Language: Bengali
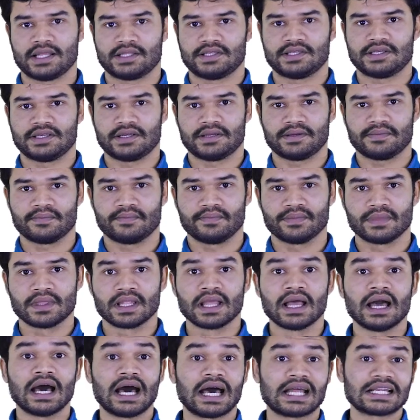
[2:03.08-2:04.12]
আছে
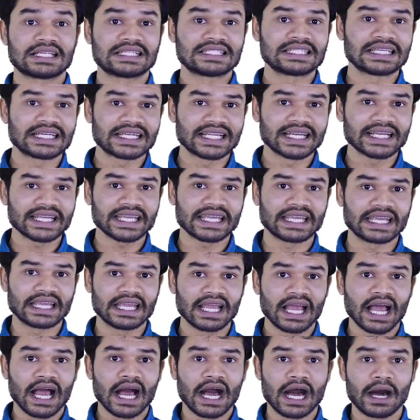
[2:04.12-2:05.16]
আর সেটাকে
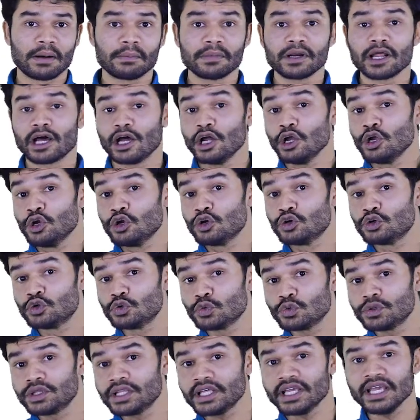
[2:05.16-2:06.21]
আমরা টু
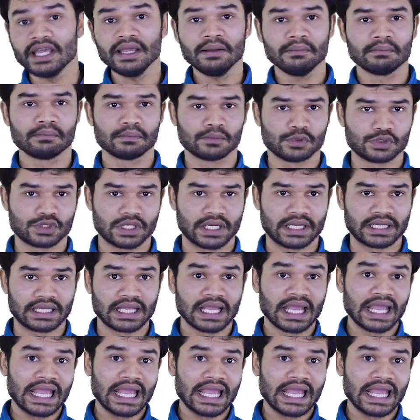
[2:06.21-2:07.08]
দিয়ে বোঝাই